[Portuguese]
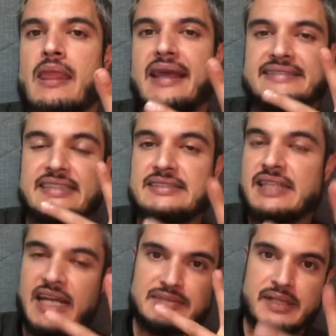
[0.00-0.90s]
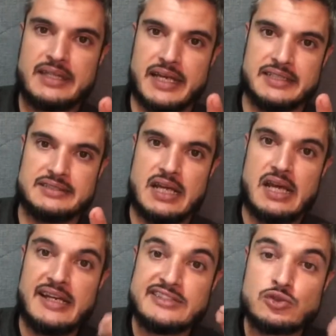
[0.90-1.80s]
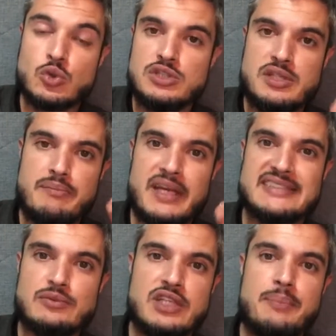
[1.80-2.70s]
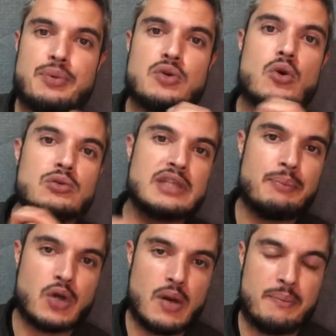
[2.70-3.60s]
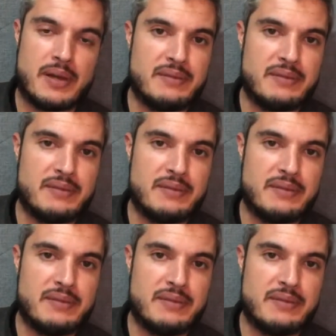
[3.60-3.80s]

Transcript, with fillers: Estas três matérias. Estude, mesmo que por conta própria,